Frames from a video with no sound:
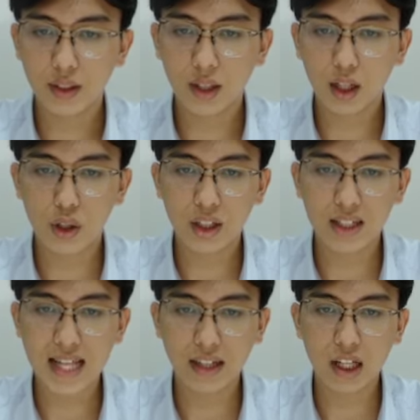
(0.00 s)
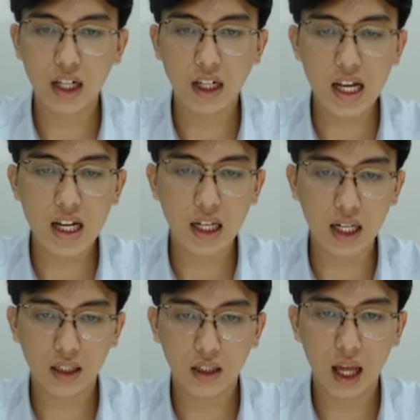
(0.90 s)
đấy còn những cái dạng như SSI
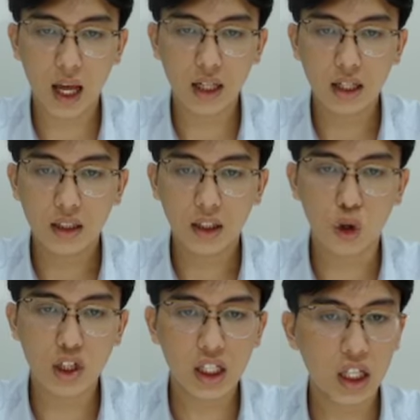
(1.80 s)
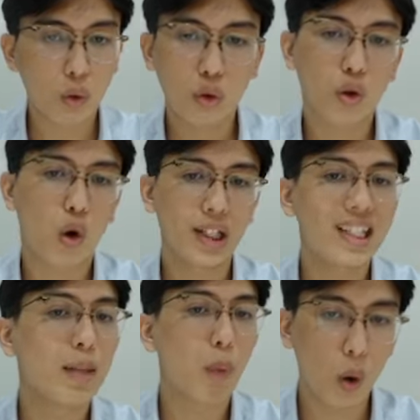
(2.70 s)
này đấy thì nó sẽ kiểu có những
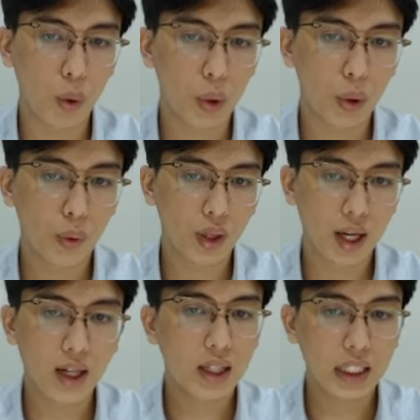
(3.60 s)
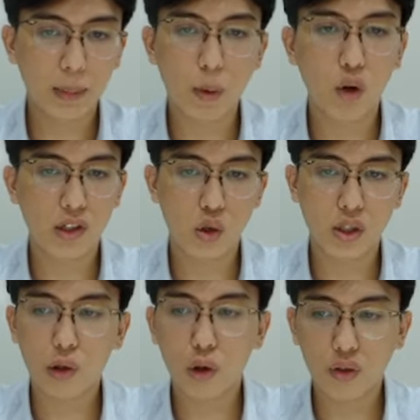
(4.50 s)
cái nhịp hồi nhá nhịp hồi và rồi
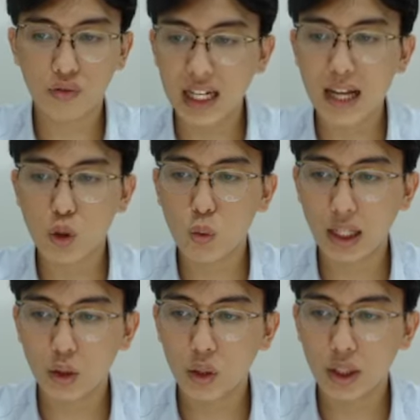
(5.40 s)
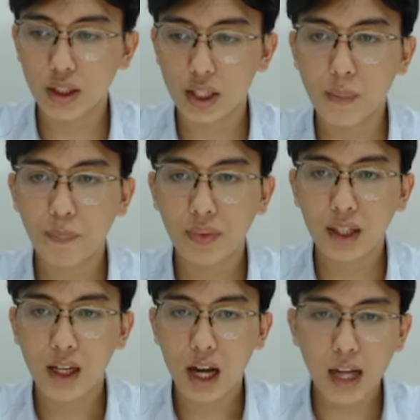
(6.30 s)
sau đó nó vẫn lại rung lắc thôi nhá
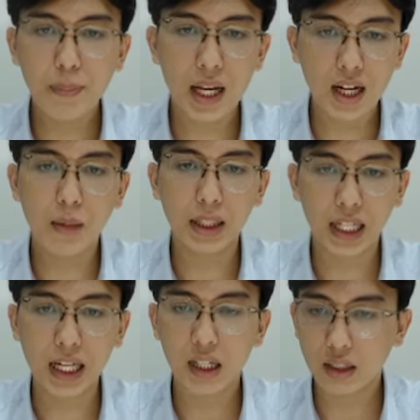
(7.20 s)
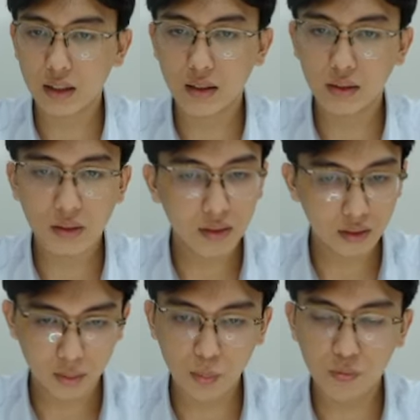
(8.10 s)
HPG mình thấy là
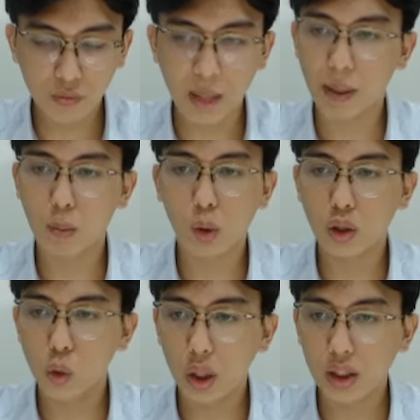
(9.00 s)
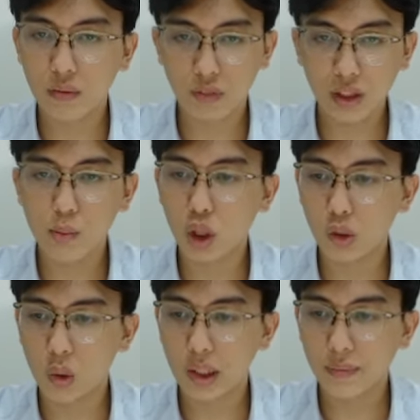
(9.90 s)
điểm này mua được luôn vẫn mua
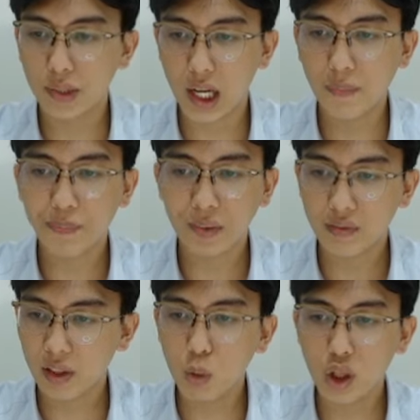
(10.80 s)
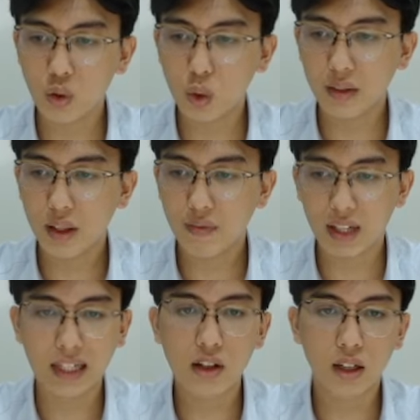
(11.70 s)
được luôn nhá vẫn mua được luôn và
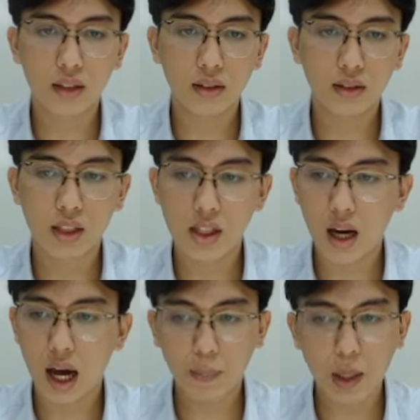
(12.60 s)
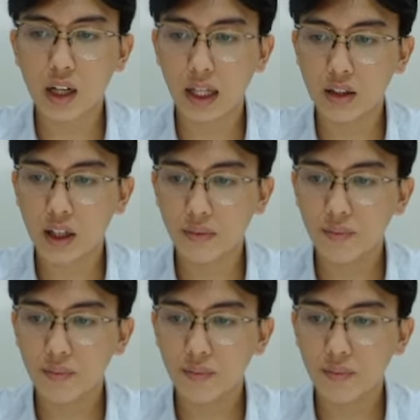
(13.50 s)
đánh được được chưa HPG đánh được